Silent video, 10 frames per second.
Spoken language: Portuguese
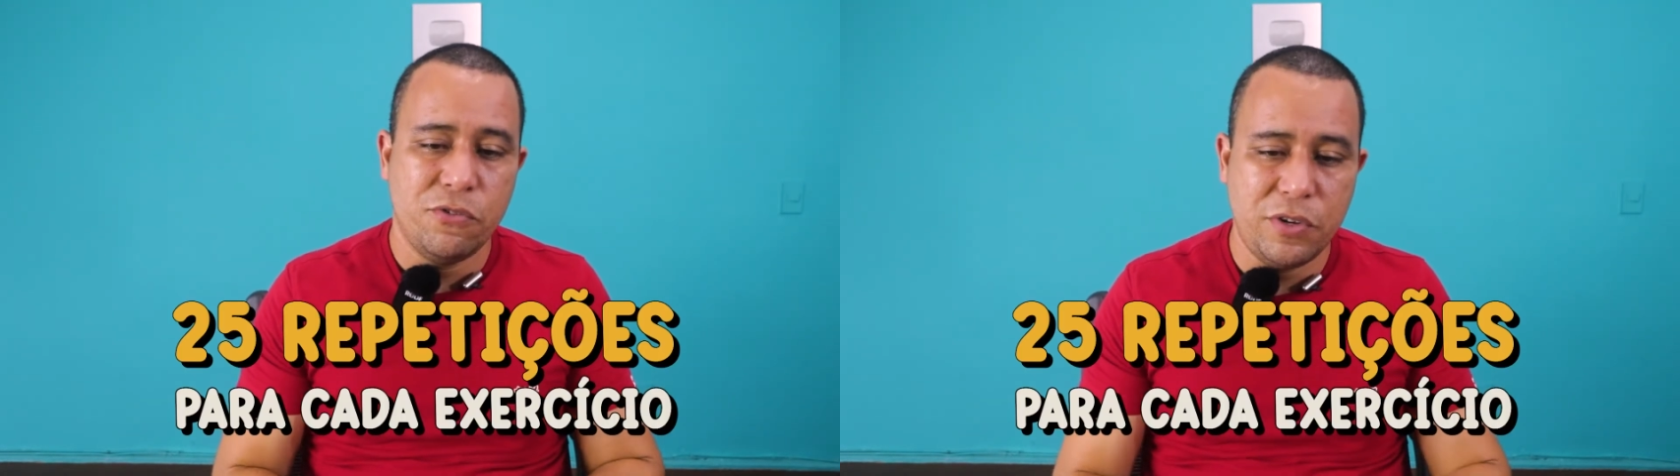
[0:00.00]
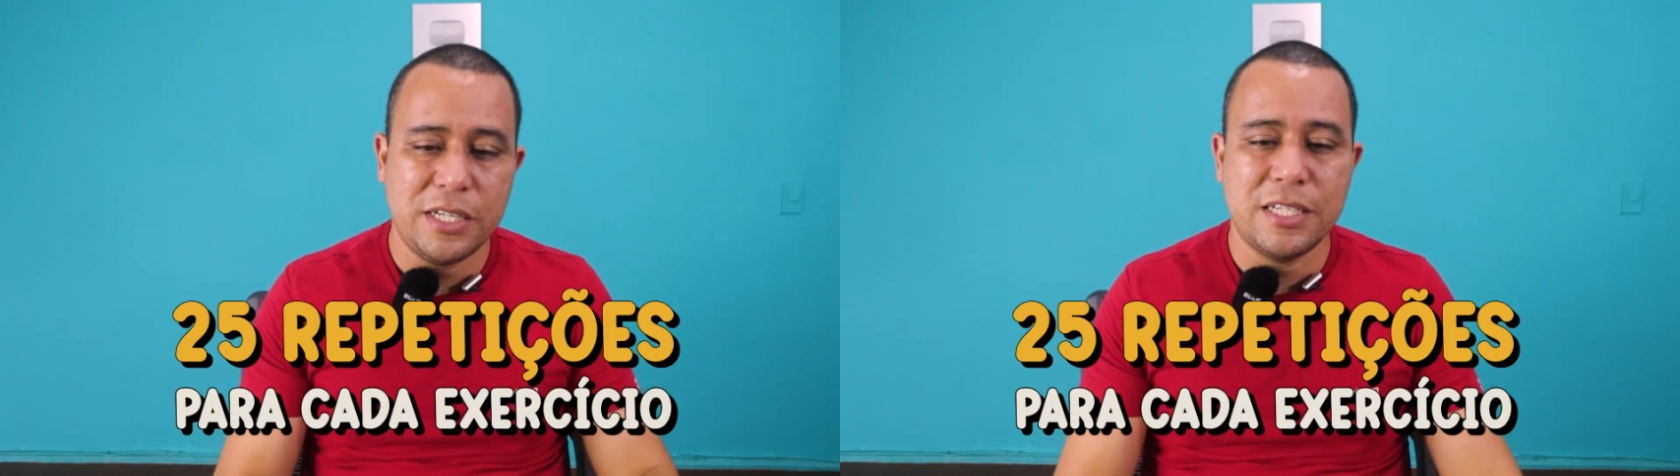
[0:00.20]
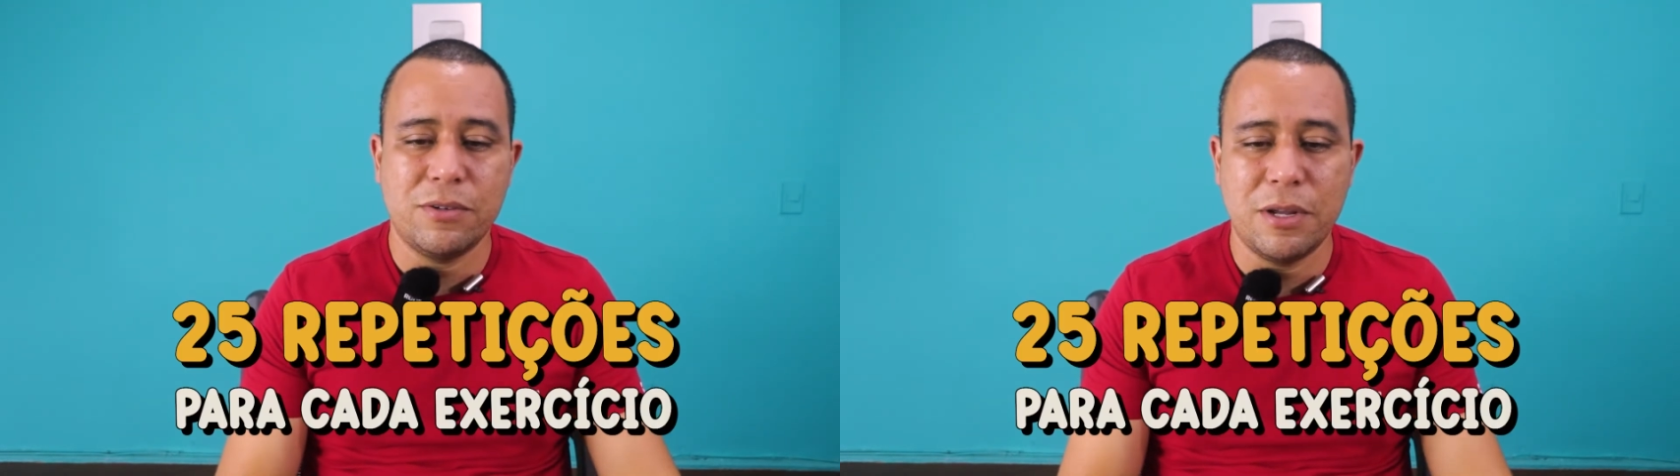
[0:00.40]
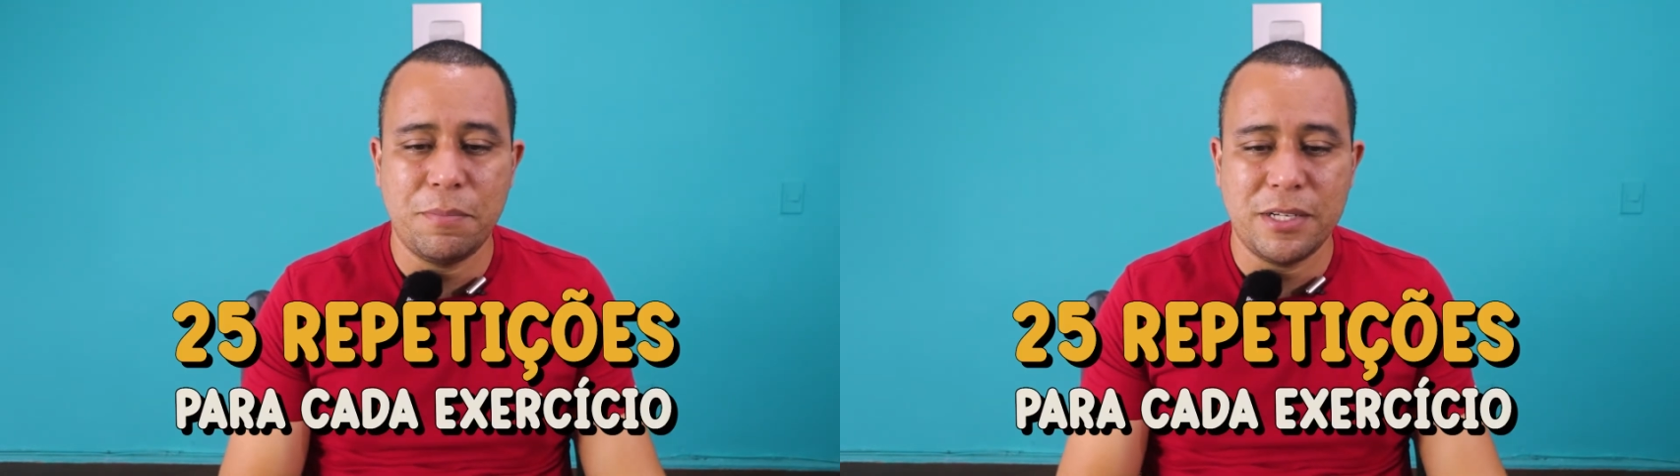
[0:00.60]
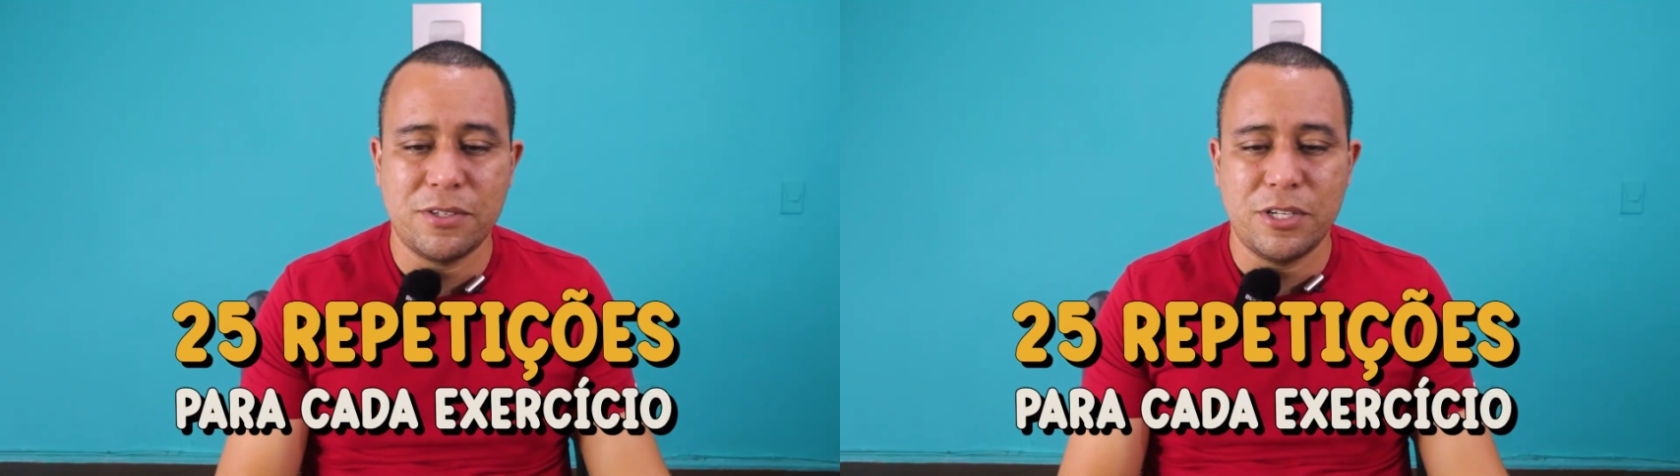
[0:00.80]
25
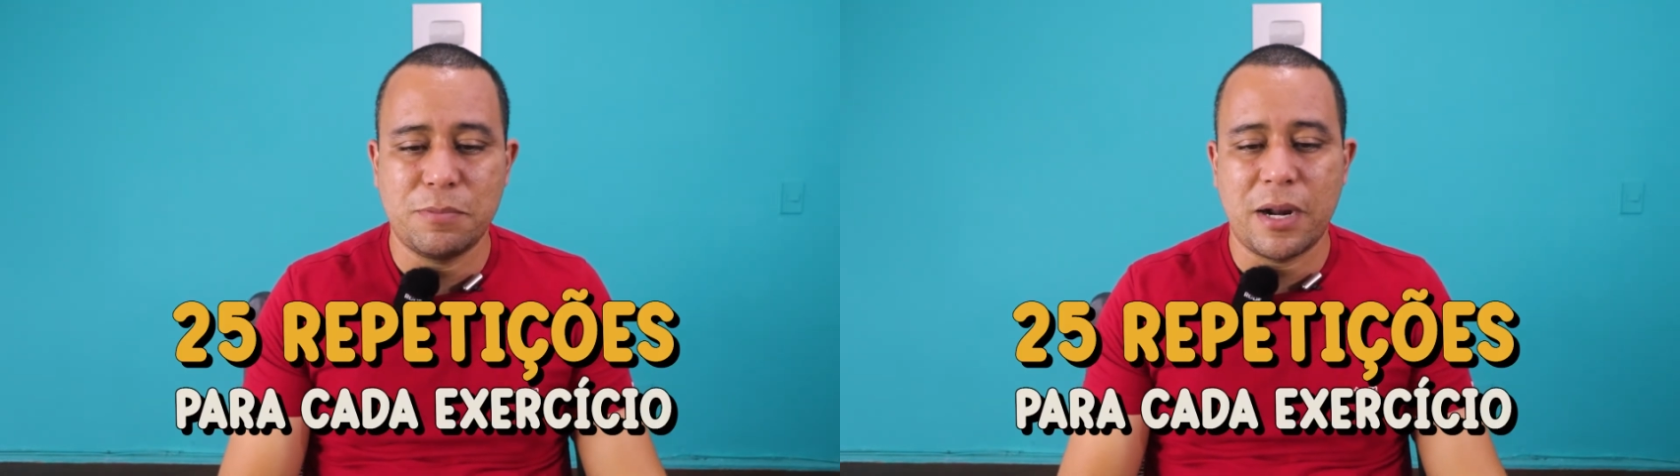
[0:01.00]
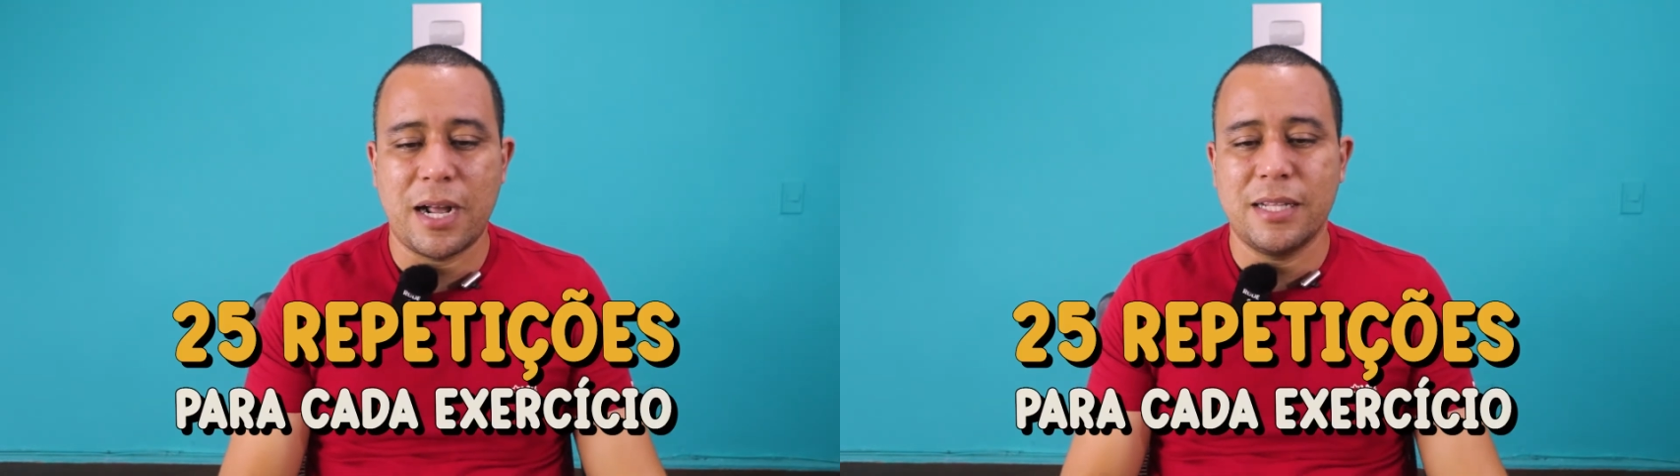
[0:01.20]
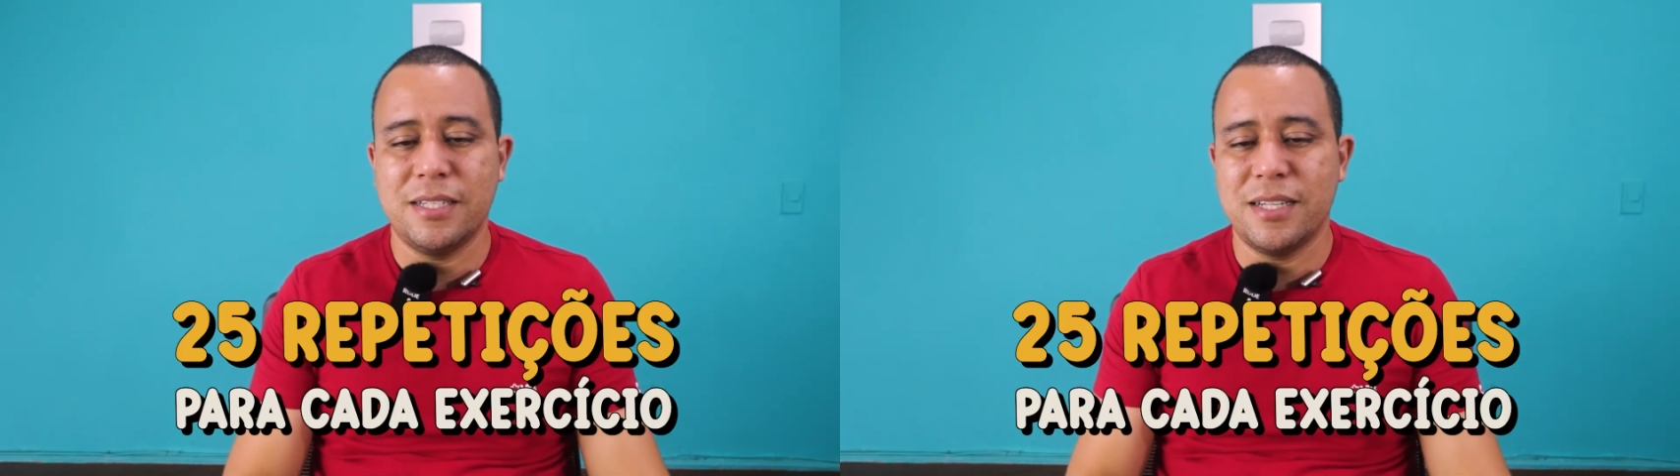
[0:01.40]
repetições para cada